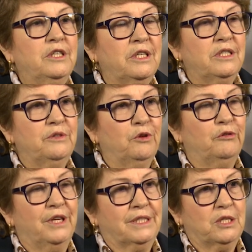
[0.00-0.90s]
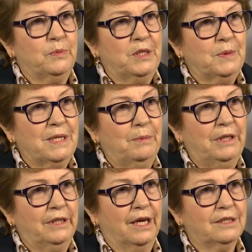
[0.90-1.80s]
de desenvolver essas mesmas
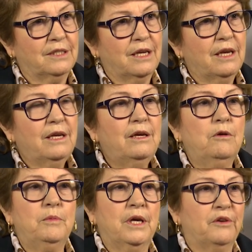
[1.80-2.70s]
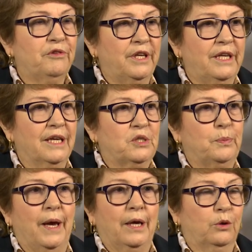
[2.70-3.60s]
habilidades. Eu me referi a
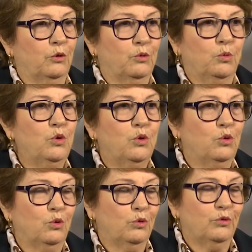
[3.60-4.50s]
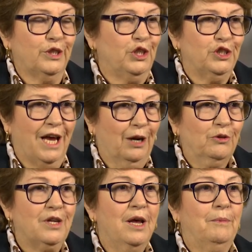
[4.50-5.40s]
aspectos muito
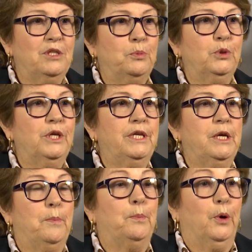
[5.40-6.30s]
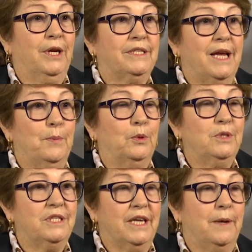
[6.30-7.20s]
singelos, mas eu poderia, por exemplo,
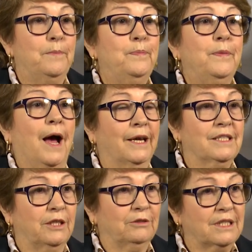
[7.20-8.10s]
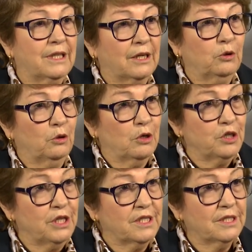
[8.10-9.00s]
dizer a questão das
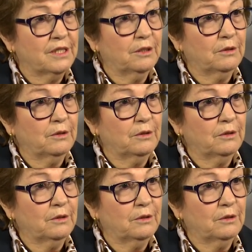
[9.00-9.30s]
tecnologias